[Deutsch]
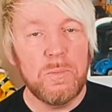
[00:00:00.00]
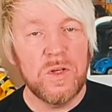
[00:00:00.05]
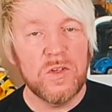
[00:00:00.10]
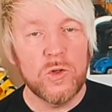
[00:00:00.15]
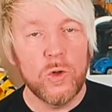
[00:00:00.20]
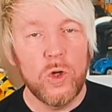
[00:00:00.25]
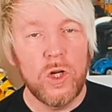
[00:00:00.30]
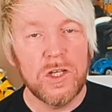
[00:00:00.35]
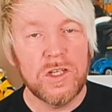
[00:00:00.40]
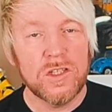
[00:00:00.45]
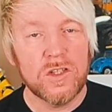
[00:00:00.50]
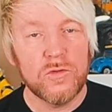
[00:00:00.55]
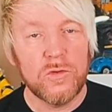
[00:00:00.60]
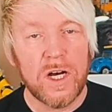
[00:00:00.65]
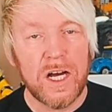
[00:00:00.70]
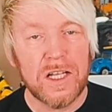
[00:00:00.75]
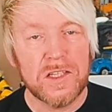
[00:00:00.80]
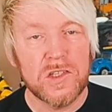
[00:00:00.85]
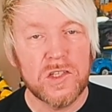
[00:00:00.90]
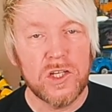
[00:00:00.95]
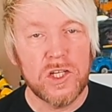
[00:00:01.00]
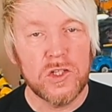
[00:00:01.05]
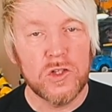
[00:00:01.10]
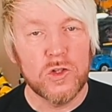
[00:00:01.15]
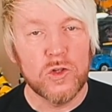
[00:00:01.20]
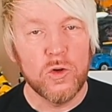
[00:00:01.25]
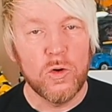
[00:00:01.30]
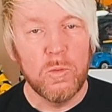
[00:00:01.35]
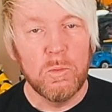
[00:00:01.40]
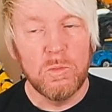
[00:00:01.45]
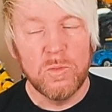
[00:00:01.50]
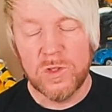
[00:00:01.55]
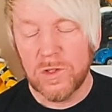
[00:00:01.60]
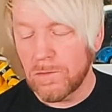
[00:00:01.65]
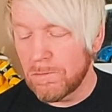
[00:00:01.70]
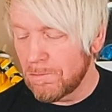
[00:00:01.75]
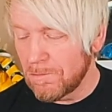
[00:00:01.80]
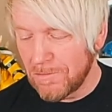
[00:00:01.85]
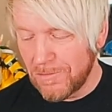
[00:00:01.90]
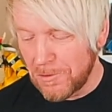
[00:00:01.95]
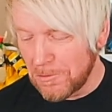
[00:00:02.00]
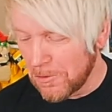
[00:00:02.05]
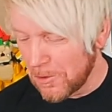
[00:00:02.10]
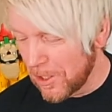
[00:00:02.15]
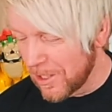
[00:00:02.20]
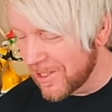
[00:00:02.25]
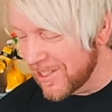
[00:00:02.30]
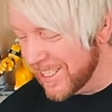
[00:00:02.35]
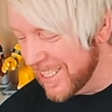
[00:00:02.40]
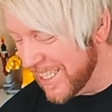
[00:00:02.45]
persönliches Fazit zum wie war das?